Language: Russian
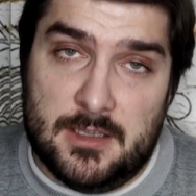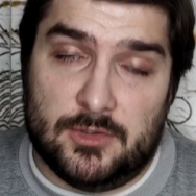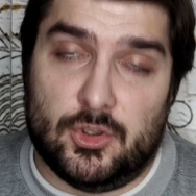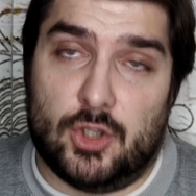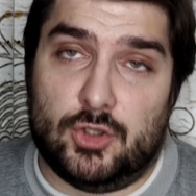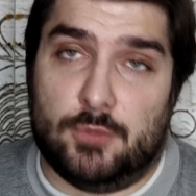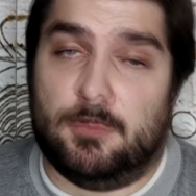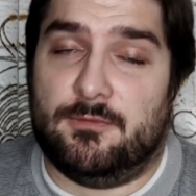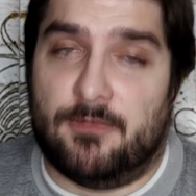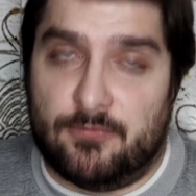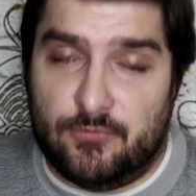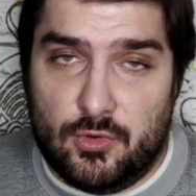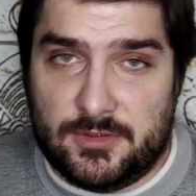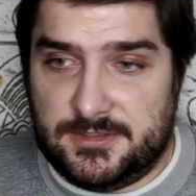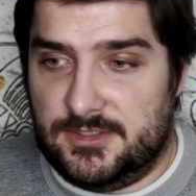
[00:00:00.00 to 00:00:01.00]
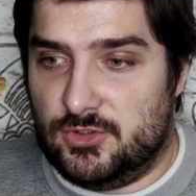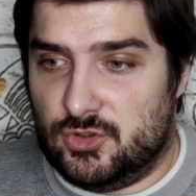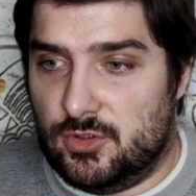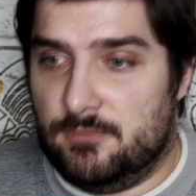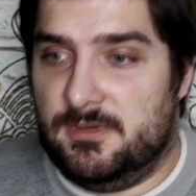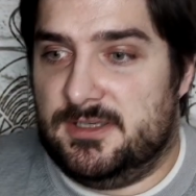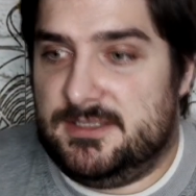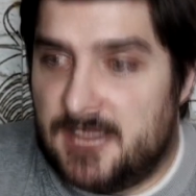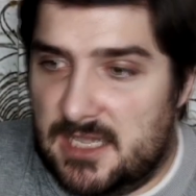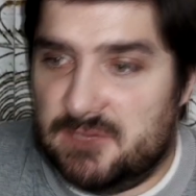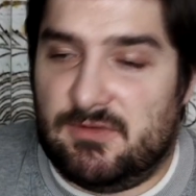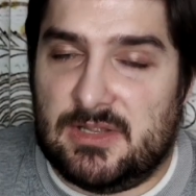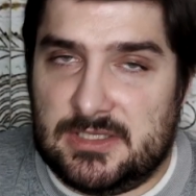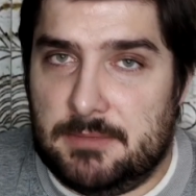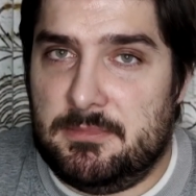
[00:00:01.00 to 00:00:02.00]
Но ну, я думаю, вы в курсе, что мы с
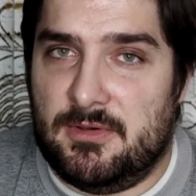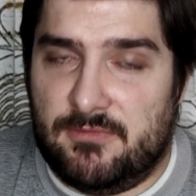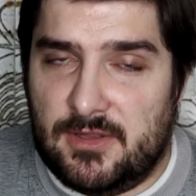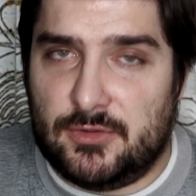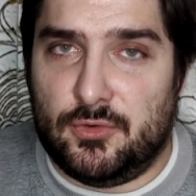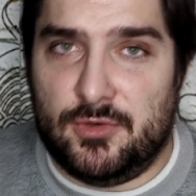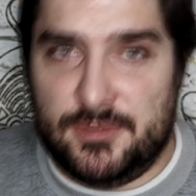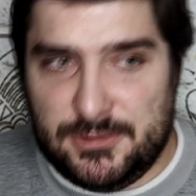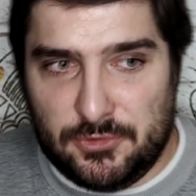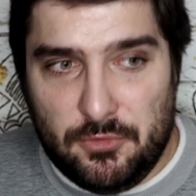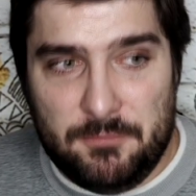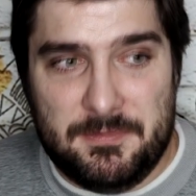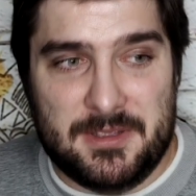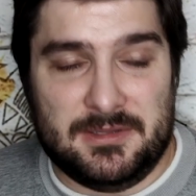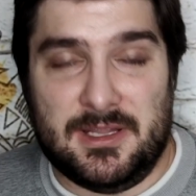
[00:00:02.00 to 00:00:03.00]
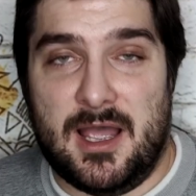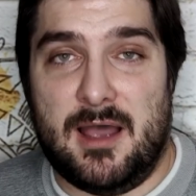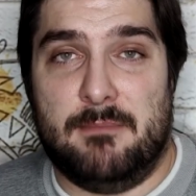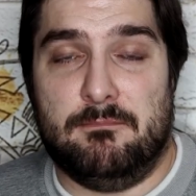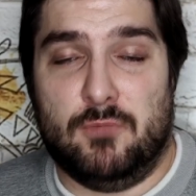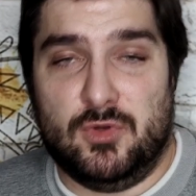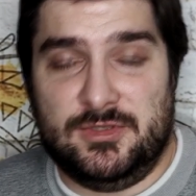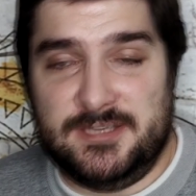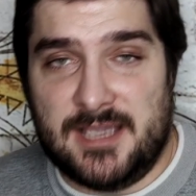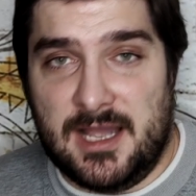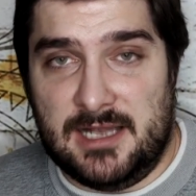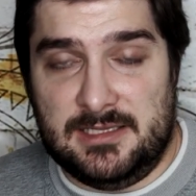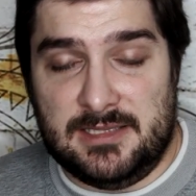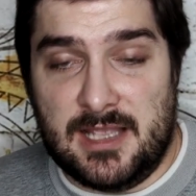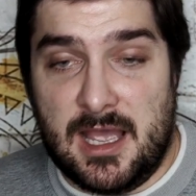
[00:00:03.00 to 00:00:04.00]
хорватами в одной группе на
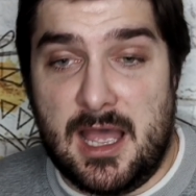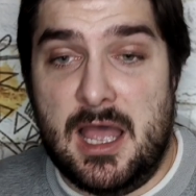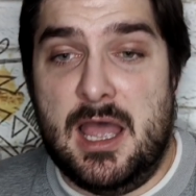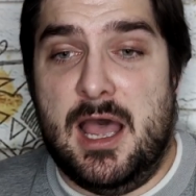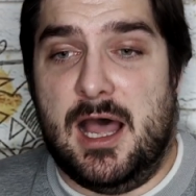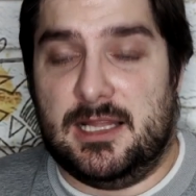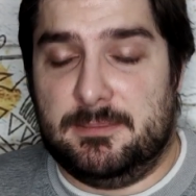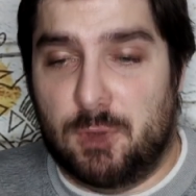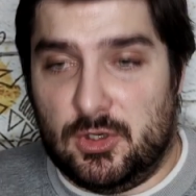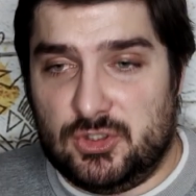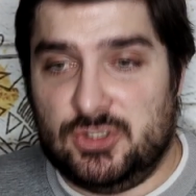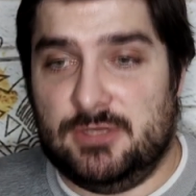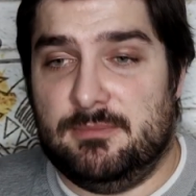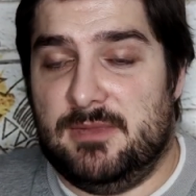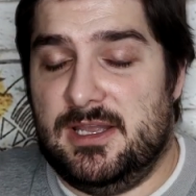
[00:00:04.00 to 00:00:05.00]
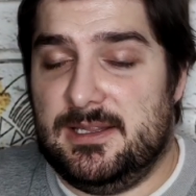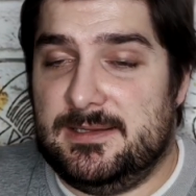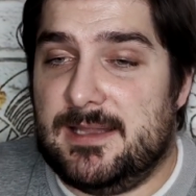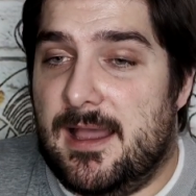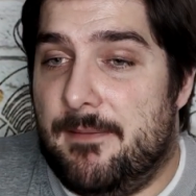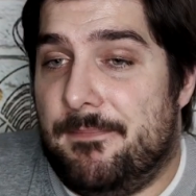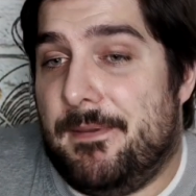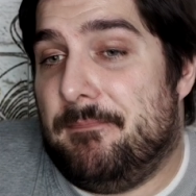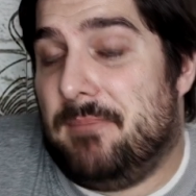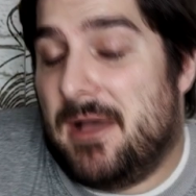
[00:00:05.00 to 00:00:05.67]
Мундиаль, на отборочном этапе.